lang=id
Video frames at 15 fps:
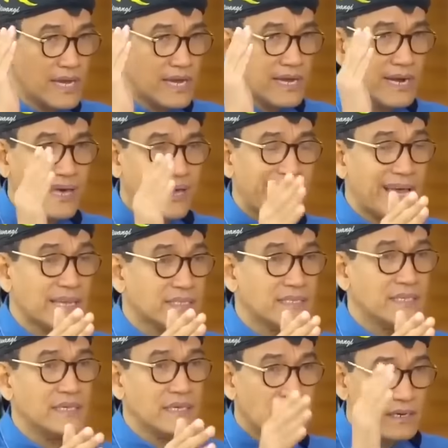
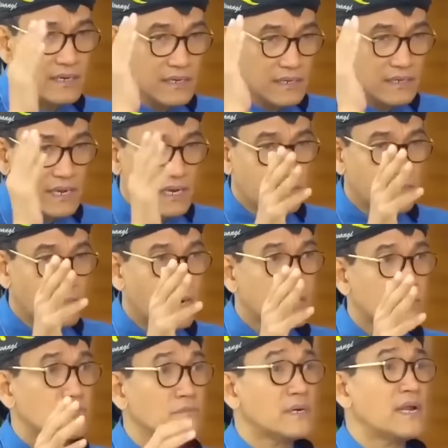deklarasi dari mana
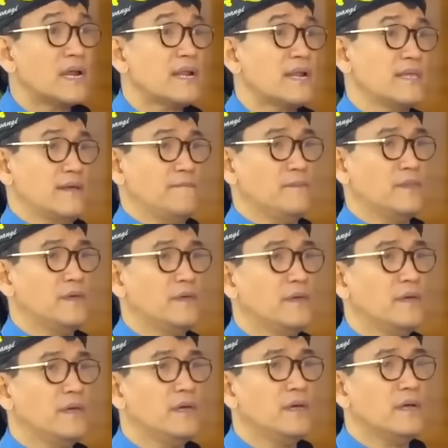sumber dananya. Ah.
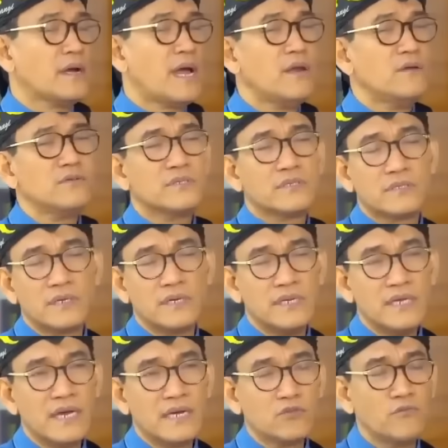Kalau
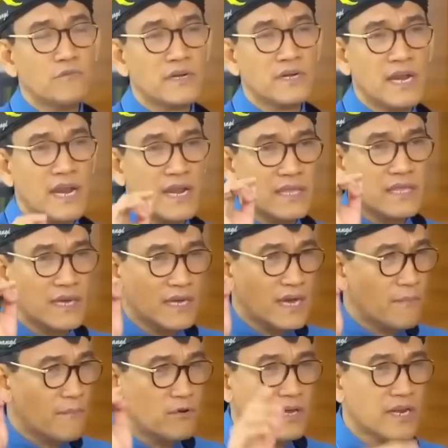dia yang sumber dananya
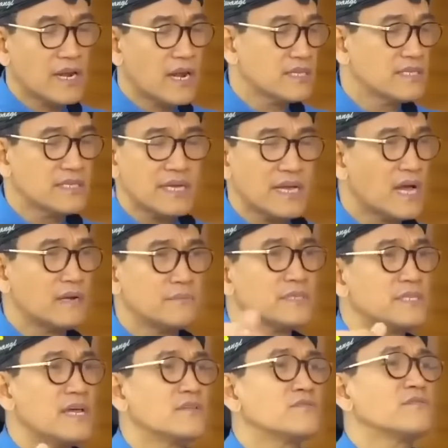nggak mau deklarasi, saya nggak akan
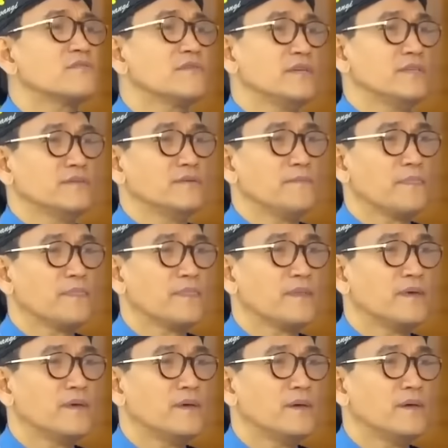percaya survei itu. Hmm.
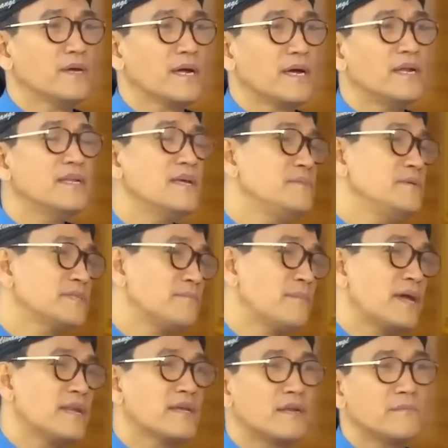Karena dia bisa
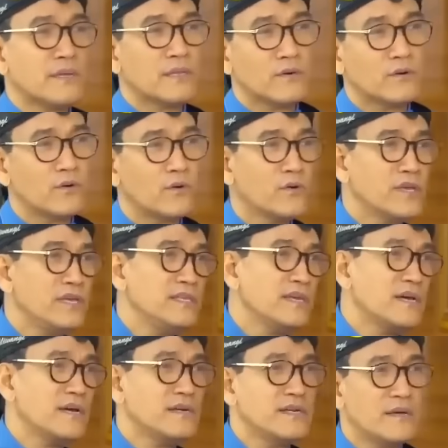mainkan
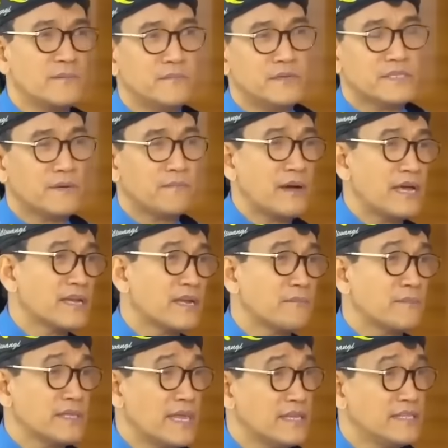metodologinya, dia bisa mainkan
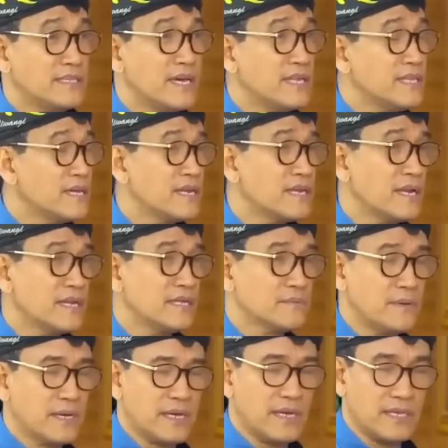penyajiannya dan lain
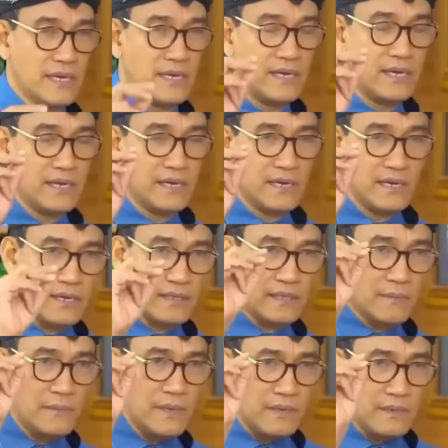sebagainya. Yeah, yeah.
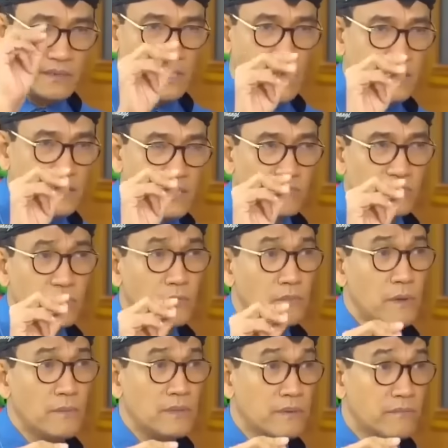Tapi salah satu
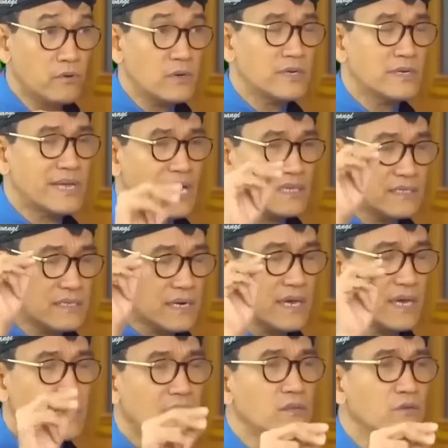survei menyebut Ganjar
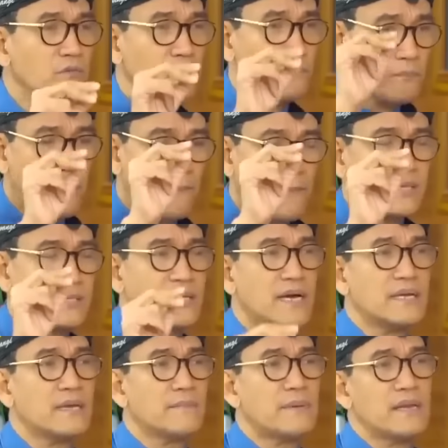Erik itu
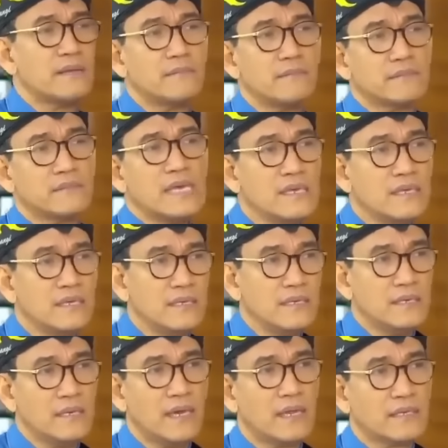pasangan yang paling tinggi
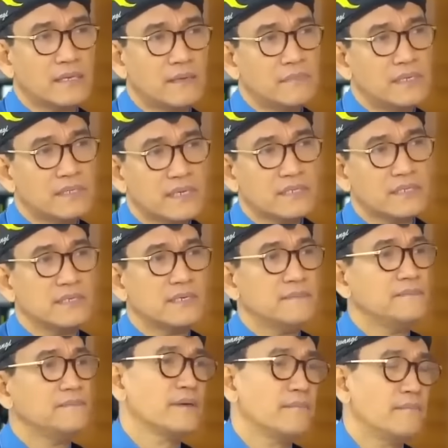
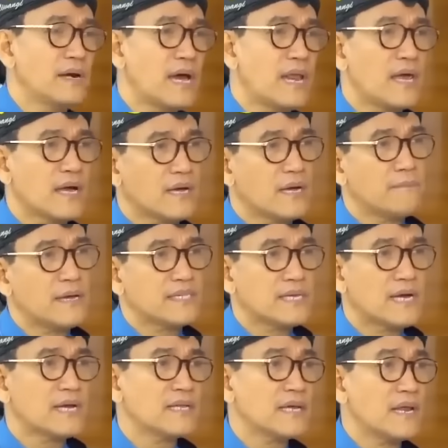elektabilitasnya mengalahkan
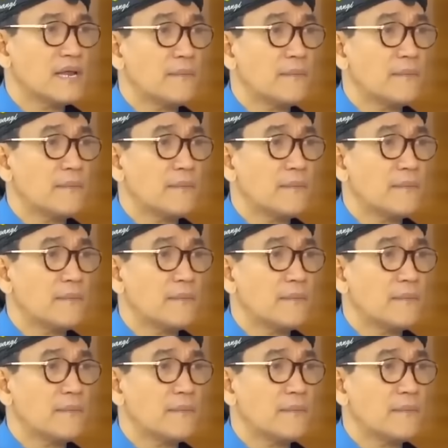pasangan yang